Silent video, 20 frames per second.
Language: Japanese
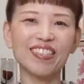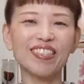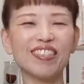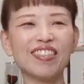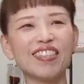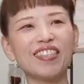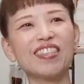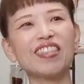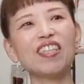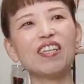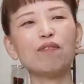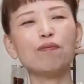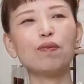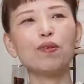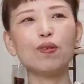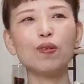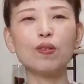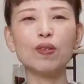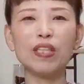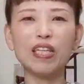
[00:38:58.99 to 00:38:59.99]
うん、反
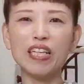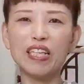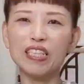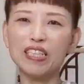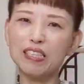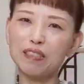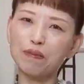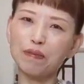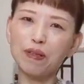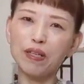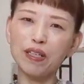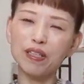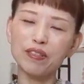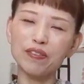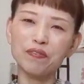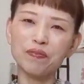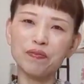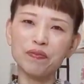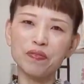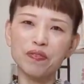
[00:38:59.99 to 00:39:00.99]
物で一
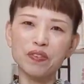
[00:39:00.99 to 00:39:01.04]
番